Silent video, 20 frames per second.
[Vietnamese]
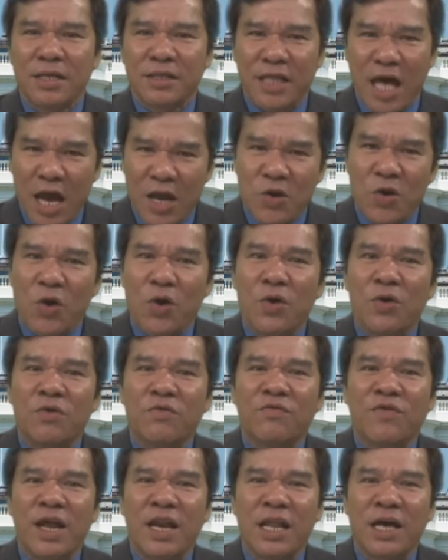Thái độ
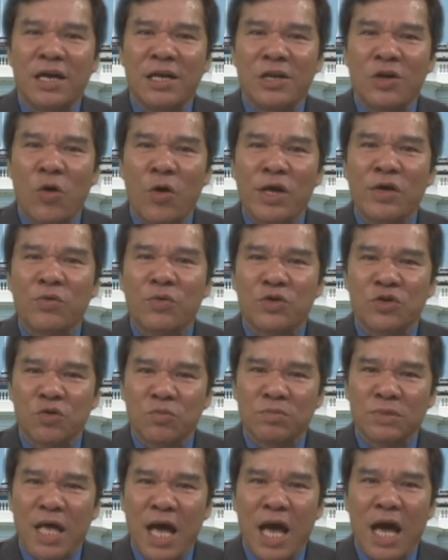và lời nói của
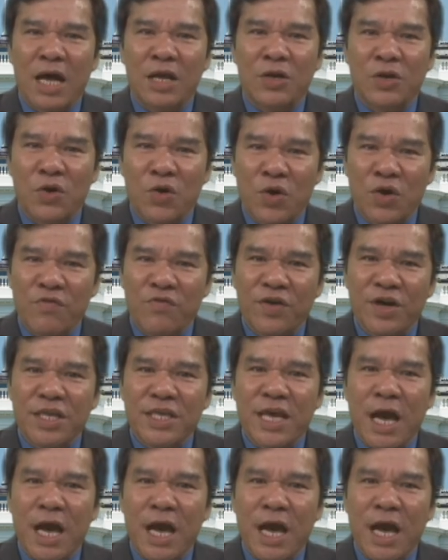chúng ta đối với cha